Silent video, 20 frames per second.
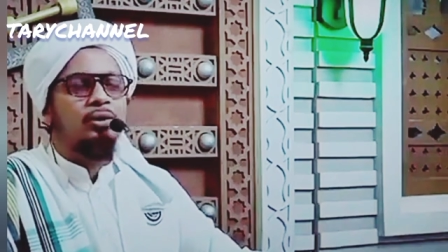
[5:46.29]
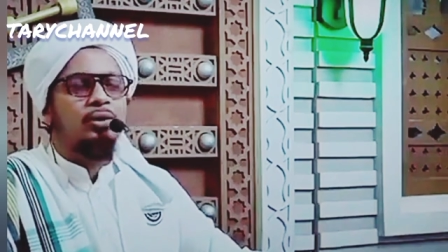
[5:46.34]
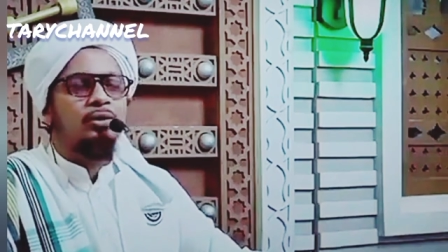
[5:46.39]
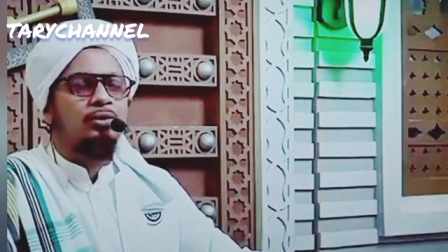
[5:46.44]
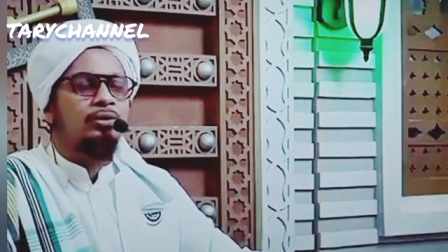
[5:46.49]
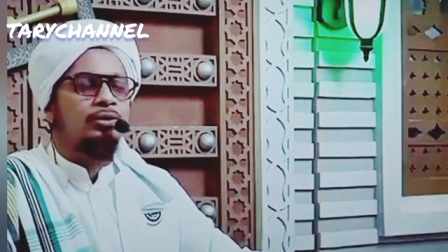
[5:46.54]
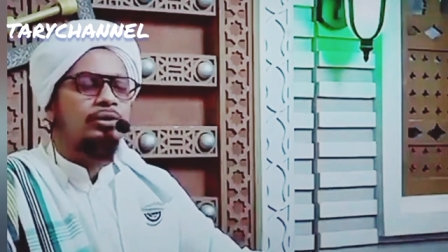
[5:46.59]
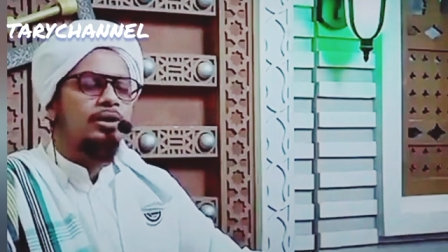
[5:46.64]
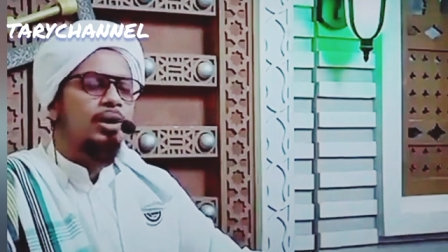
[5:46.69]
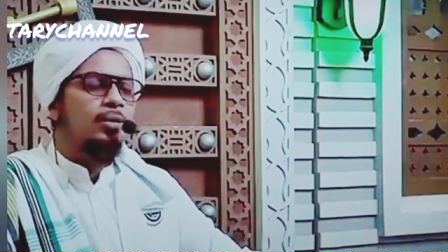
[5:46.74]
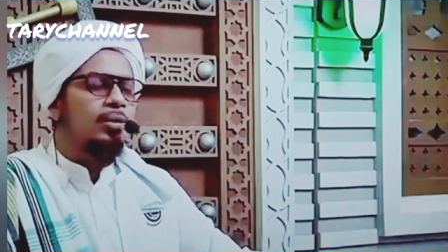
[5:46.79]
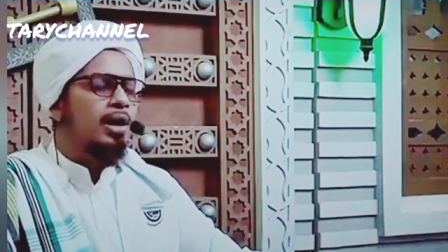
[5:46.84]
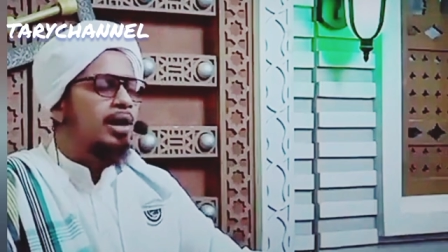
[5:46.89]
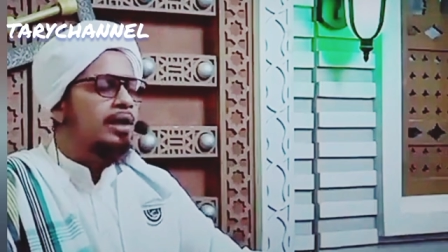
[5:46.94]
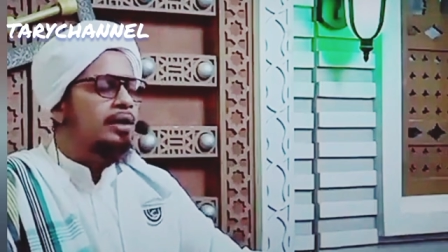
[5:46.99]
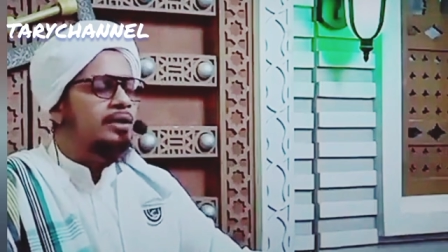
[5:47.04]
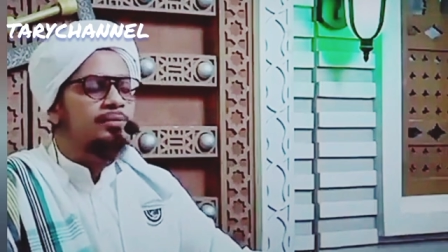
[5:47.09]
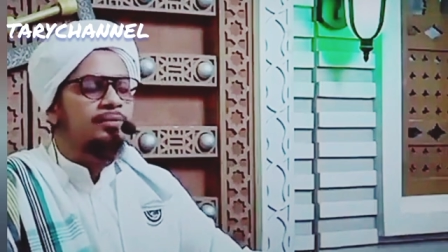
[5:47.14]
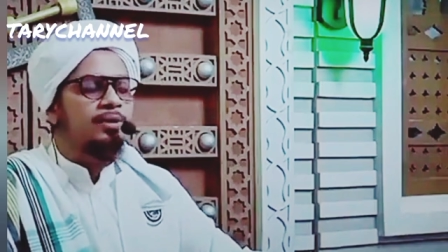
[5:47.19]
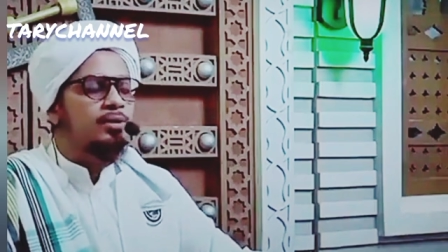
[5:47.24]
uqadun
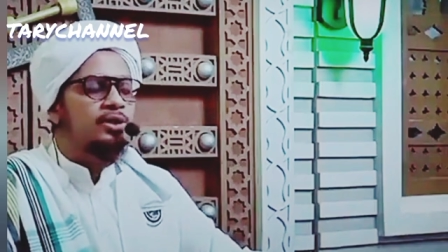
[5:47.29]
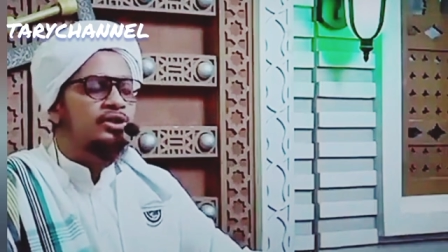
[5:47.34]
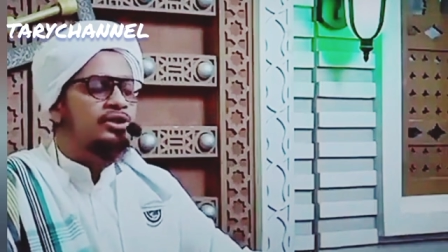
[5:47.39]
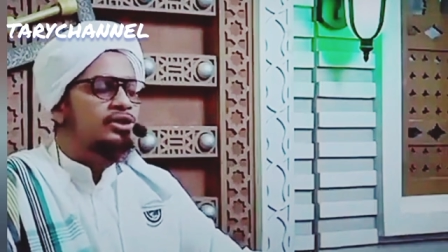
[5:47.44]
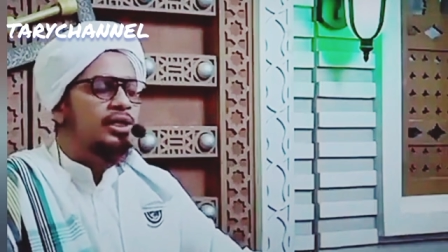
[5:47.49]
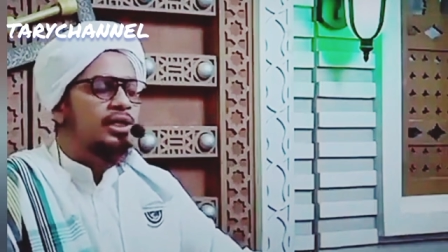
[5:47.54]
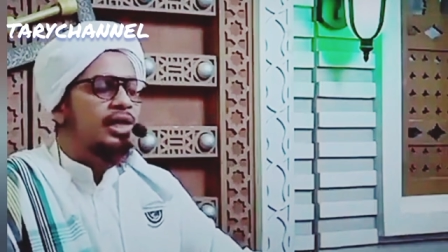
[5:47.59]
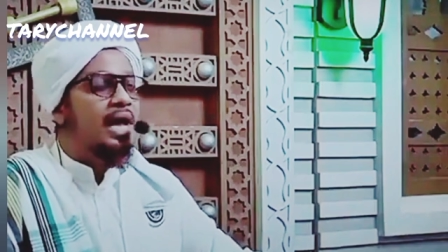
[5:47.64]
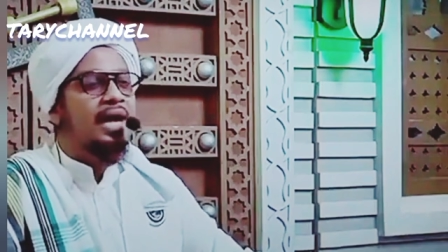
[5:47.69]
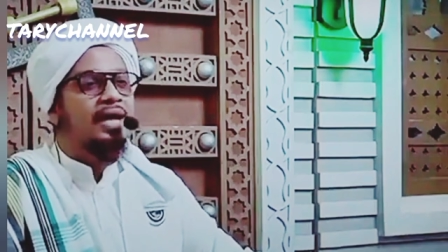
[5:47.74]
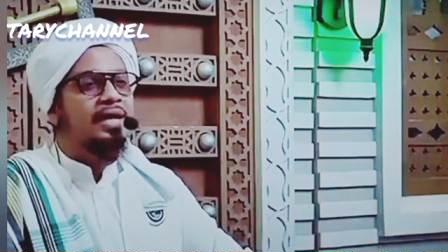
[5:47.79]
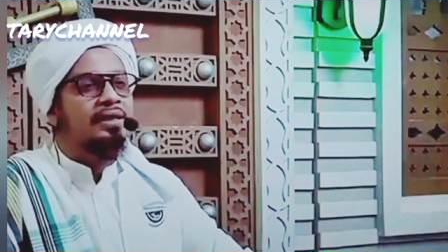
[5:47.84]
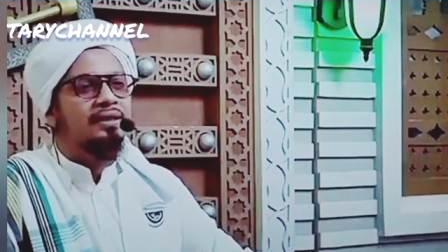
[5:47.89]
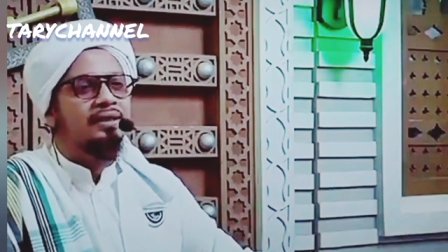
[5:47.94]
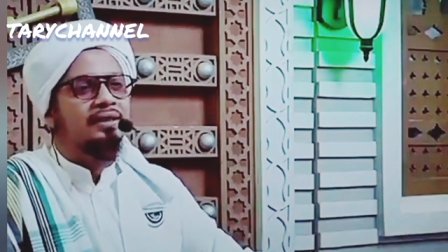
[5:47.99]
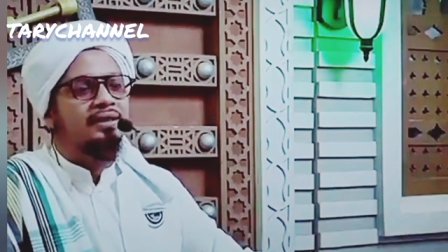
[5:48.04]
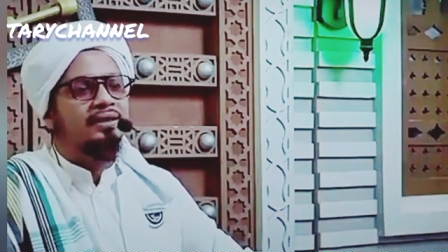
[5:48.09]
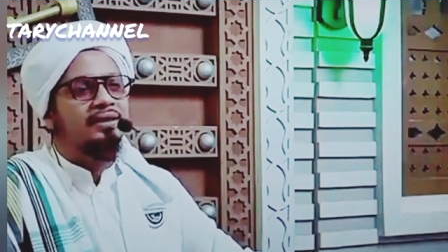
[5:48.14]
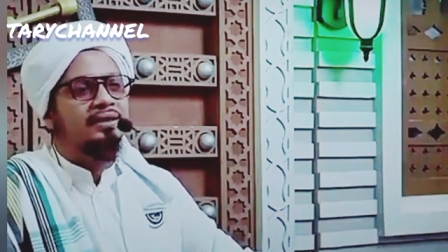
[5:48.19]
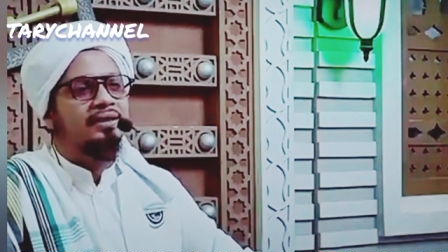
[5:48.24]
nawaibi wa
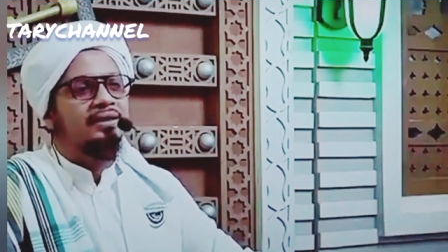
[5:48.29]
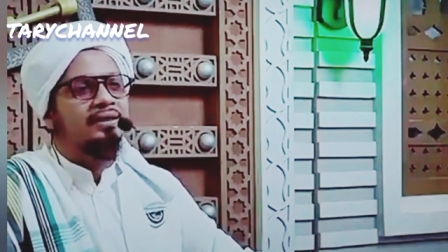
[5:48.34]
syara'id